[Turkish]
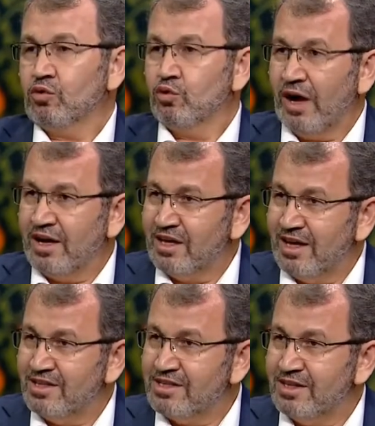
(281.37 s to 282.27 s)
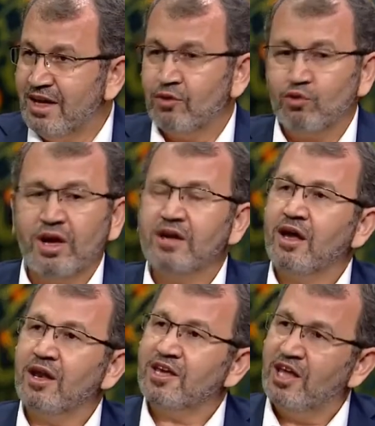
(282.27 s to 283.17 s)
Kur'an'ın kendisi yani Kur'an
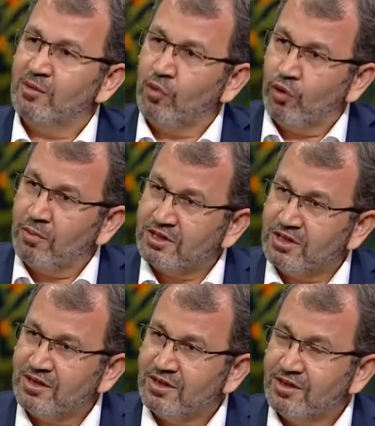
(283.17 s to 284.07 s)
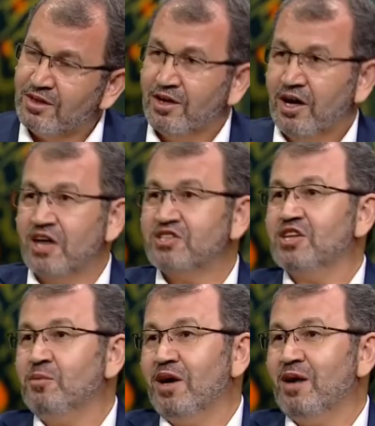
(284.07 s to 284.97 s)
Allah kelamı olmadığı,
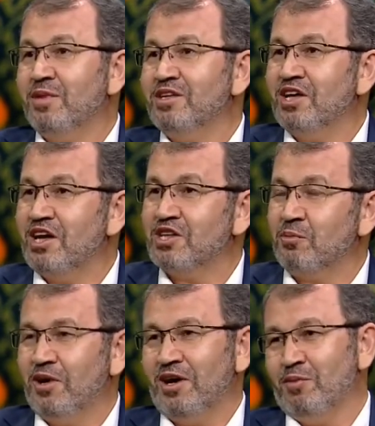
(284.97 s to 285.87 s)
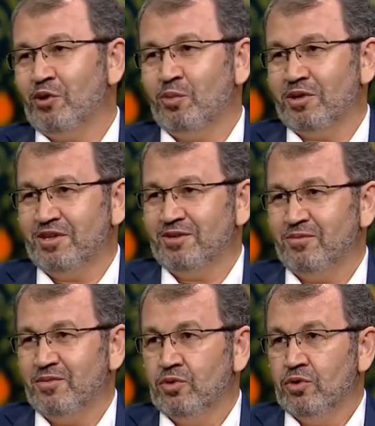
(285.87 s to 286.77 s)
Hazreti Peygamber'in de gerçek peygamber olmadığı.
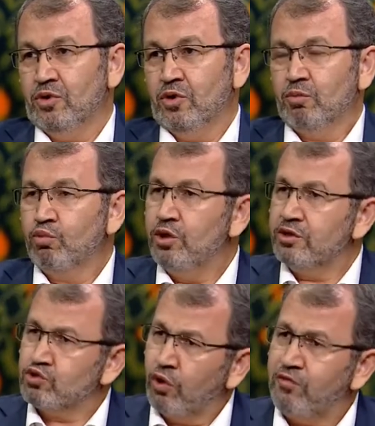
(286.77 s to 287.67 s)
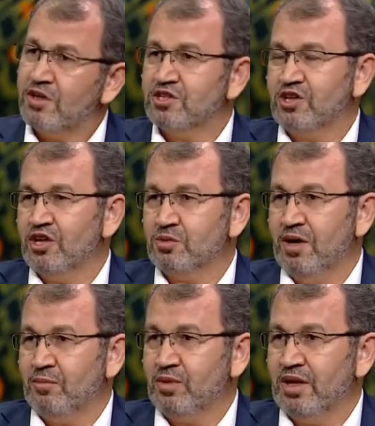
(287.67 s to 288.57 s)
Hı Bu yönde çok fazla çalışma
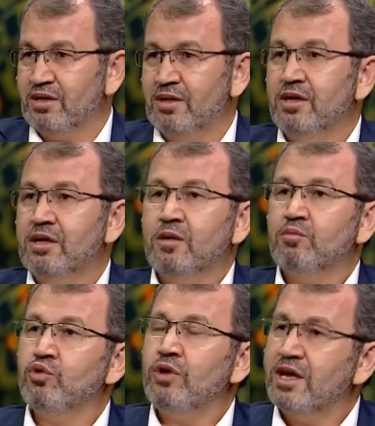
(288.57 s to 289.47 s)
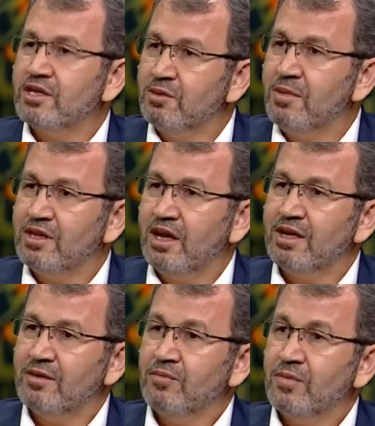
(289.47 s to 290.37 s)
yaptılar. Hı Bununla yetinmediler.